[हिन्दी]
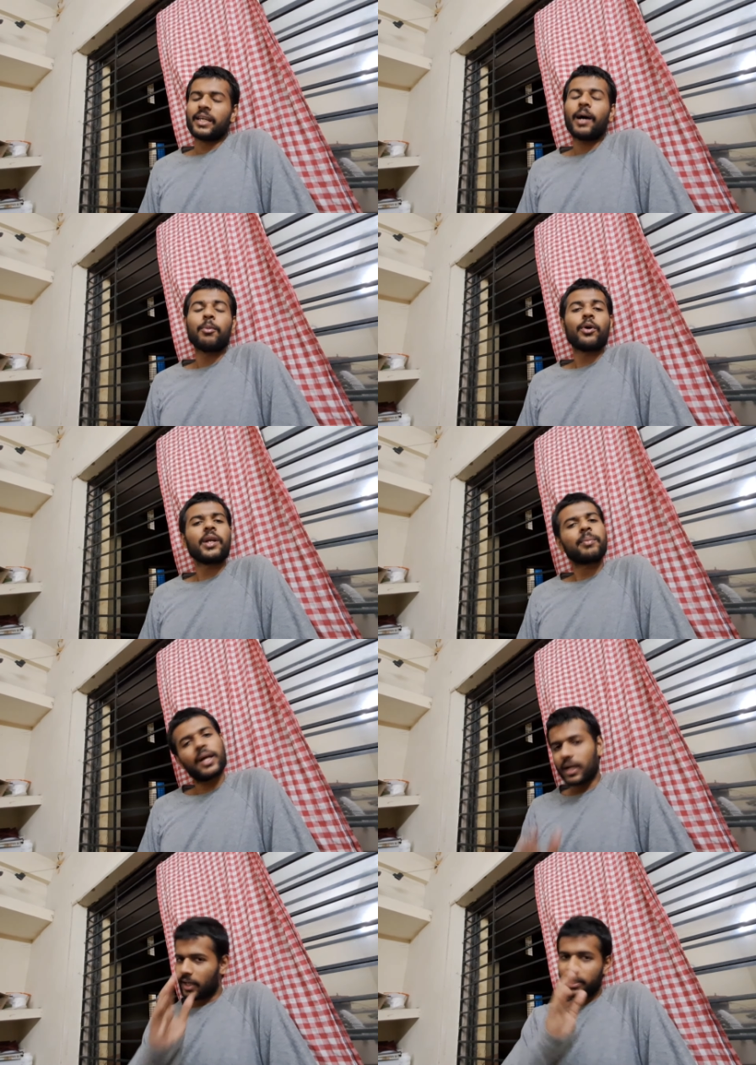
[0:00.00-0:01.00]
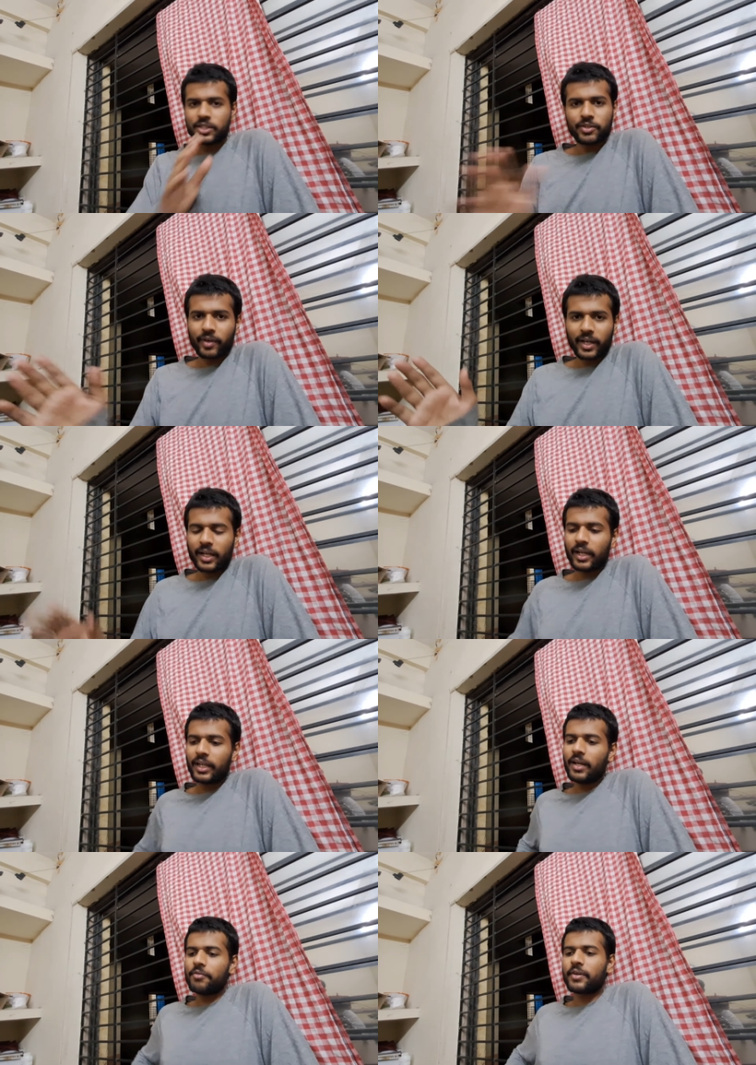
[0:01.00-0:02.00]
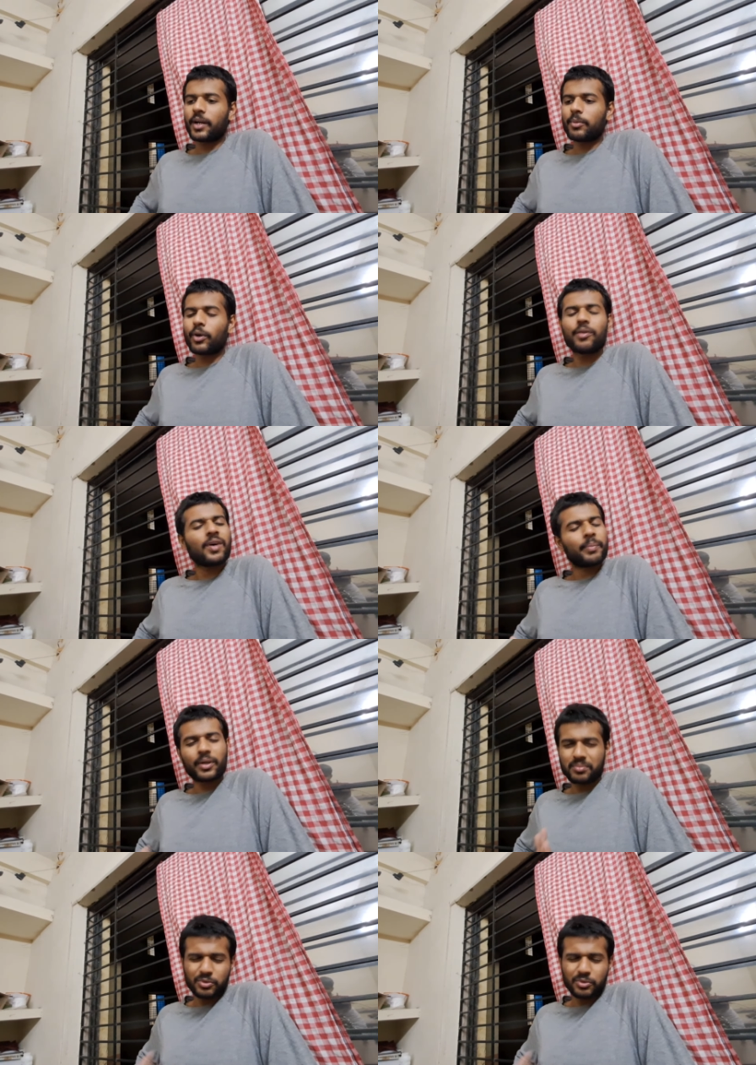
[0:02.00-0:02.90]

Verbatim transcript: कि हम लोगों ने अपना लंच वगैरह कर लिया फिर हम लोगों ने वहाँ पे